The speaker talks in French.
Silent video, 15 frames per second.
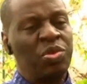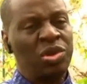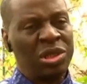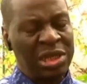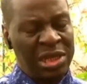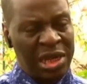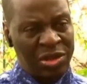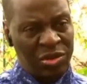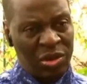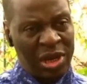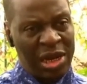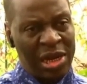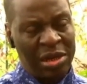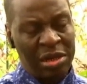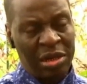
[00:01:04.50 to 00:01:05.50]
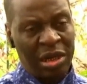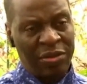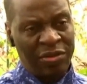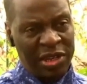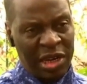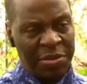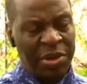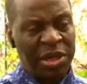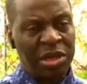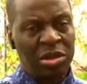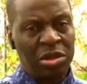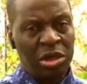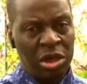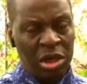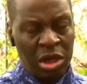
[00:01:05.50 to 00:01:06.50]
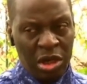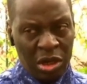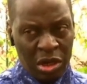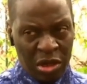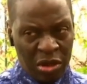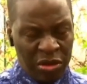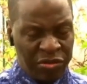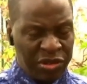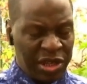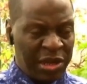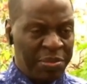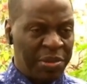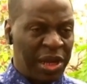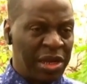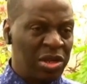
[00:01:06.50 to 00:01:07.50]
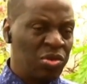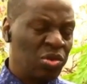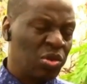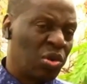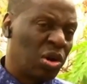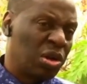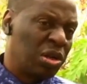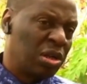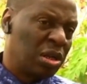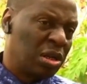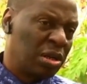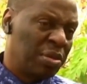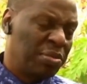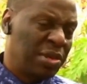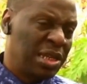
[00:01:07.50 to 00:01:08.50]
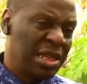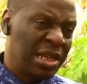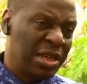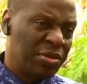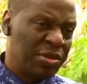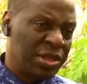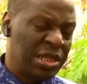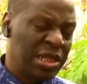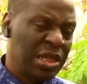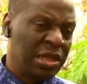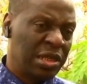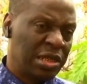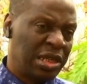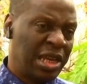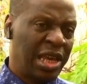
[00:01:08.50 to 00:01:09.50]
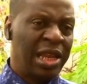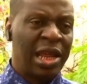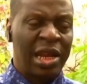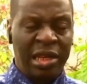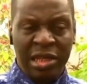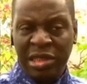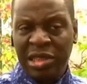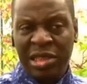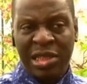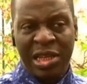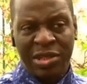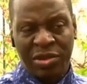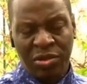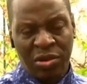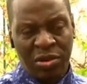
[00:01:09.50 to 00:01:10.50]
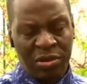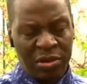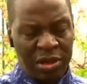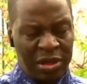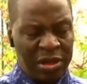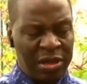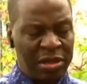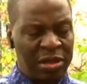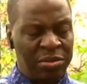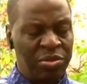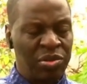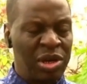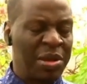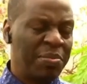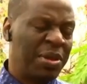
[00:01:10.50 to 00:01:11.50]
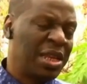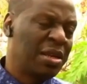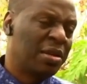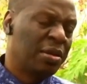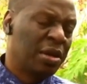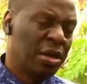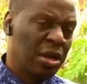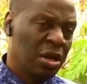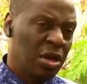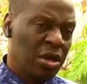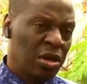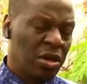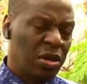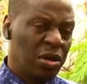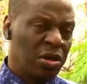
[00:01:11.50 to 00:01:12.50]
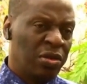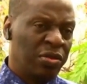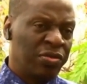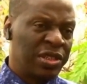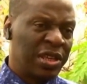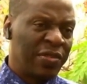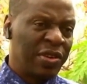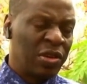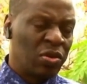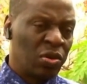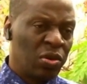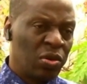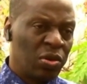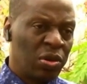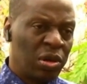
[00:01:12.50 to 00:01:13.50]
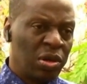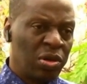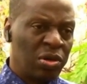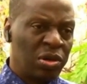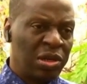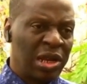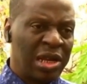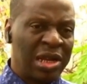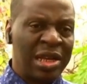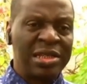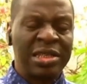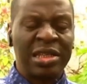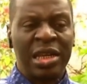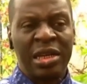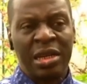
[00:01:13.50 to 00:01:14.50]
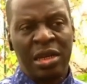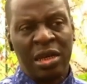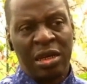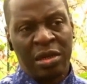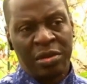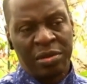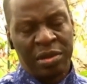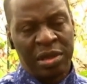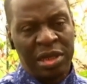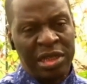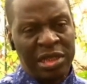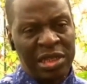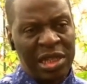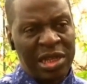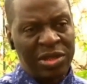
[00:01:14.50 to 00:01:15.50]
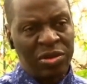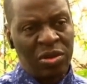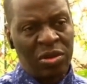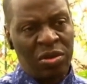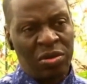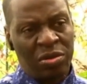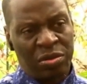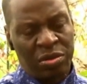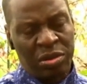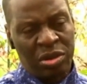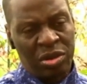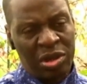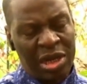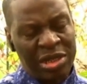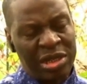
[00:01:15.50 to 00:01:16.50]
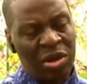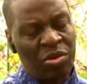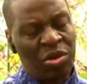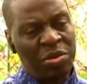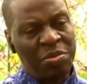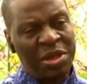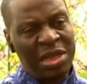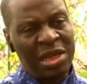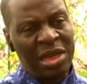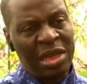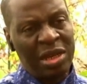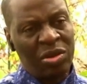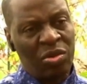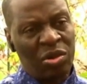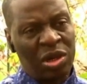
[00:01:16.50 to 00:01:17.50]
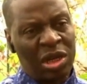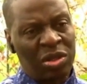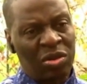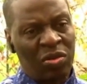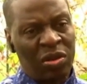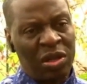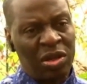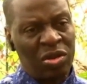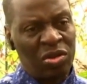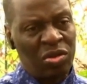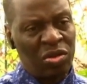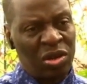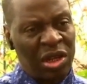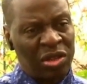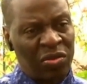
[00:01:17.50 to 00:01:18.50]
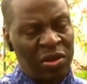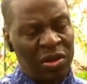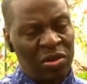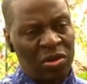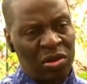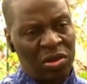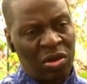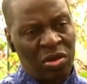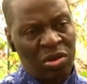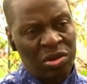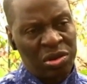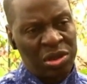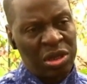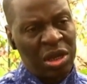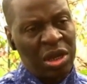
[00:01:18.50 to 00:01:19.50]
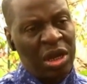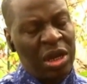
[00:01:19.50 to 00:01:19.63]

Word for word: multinationales, évidemment. vous avez parlé du code minier aussi, ce qui est la législation pour les mines. vous savez que dans l'ancienne législation, l'ancien code minier de, 1991,